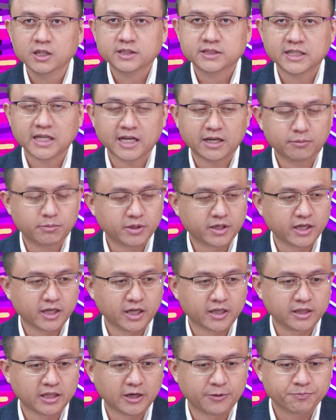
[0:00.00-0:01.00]
再来，我们可以
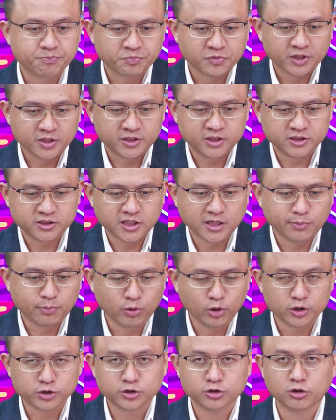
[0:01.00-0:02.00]
看到，其实这一
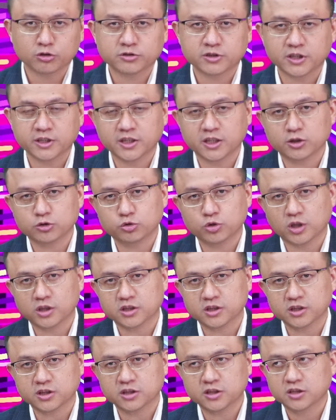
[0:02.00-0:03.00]
波修正呢，主要
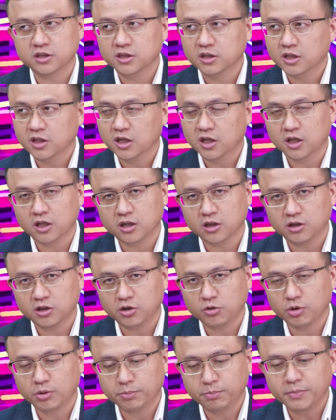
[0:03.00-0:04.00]
是呃，
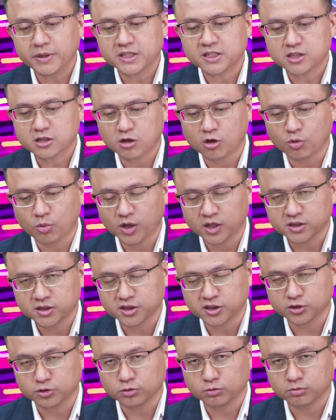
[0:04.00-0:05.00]
因为 miss 恐慌
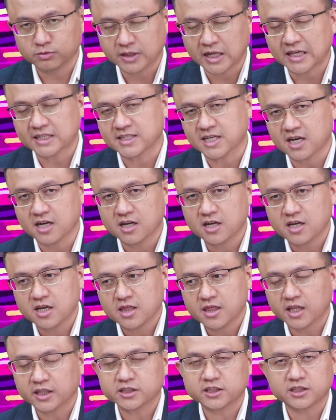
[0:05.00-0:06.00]
指数大涨。
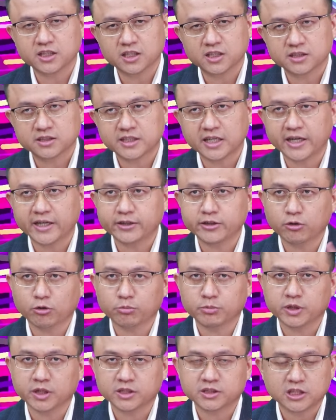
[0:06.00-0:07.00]
那其实呢，在我
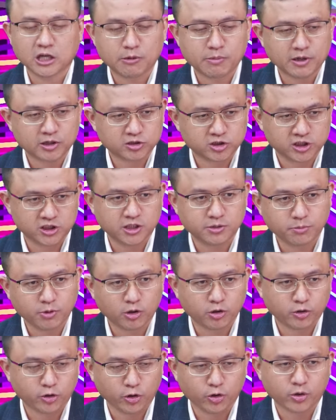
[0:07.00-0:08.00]
们的超跑千人
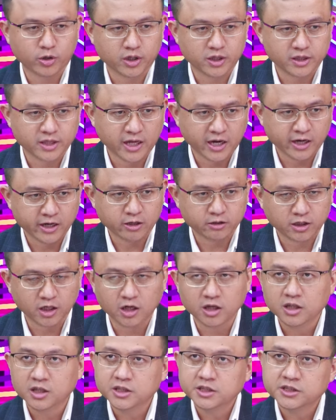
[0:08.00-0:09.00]
梦也有跟大家聊
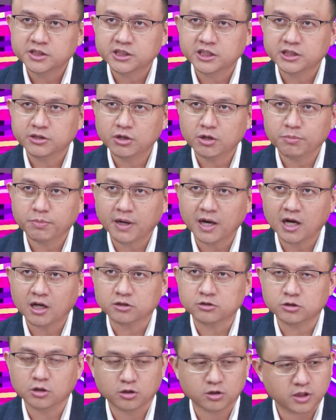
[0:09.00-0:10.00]
到，七月八号的
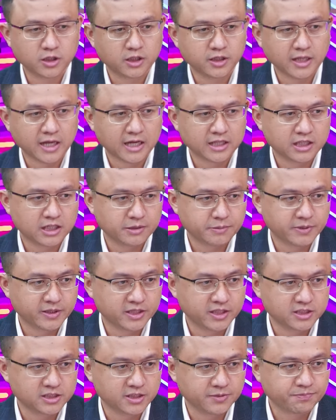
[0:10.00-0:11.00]
时候跟大家特别
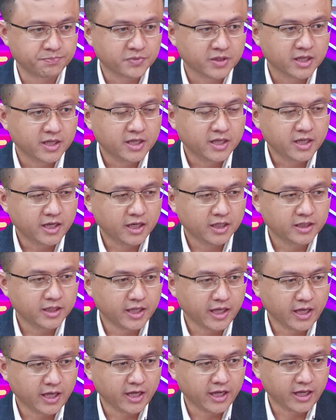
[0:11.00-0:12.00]
提
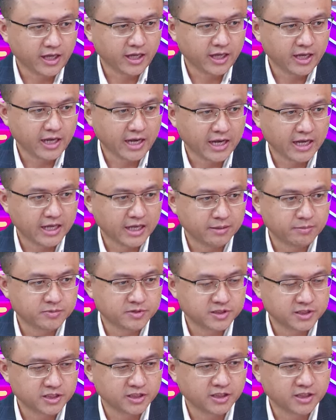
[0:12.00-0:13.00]
醒，NAAIM
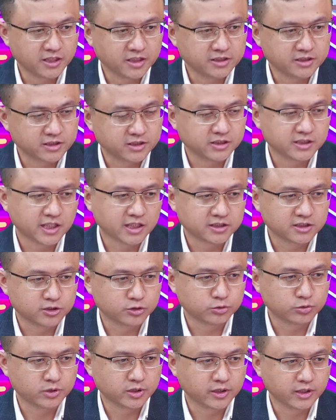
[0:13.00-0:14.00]
经理人持仓指
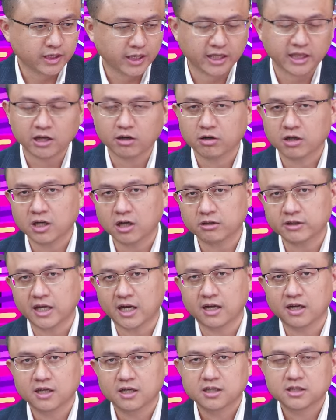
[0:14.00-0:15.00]
数呢来到高
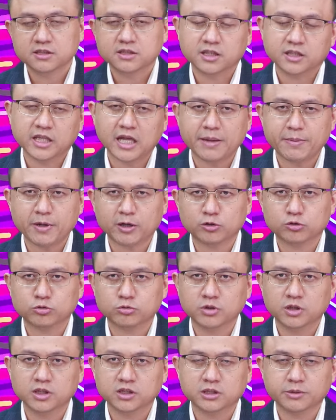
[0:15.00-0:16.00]
档。这代表
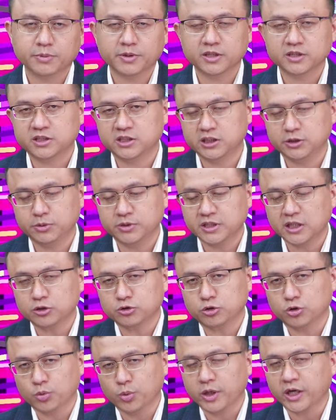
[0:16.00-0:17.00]
说呢，这边七月下
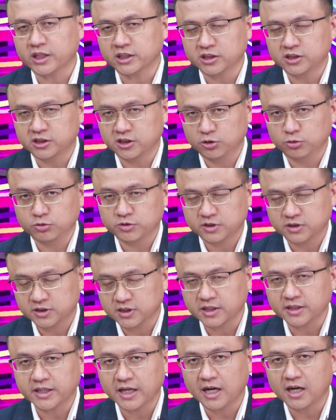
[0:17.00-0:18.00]
旬会开始进入
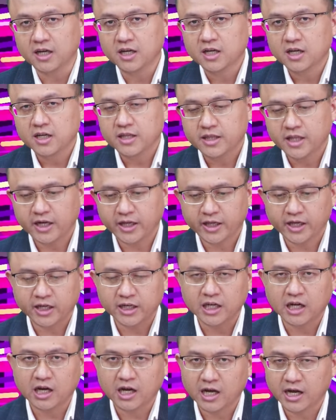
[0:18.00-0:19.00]
震荡。那你可以看到，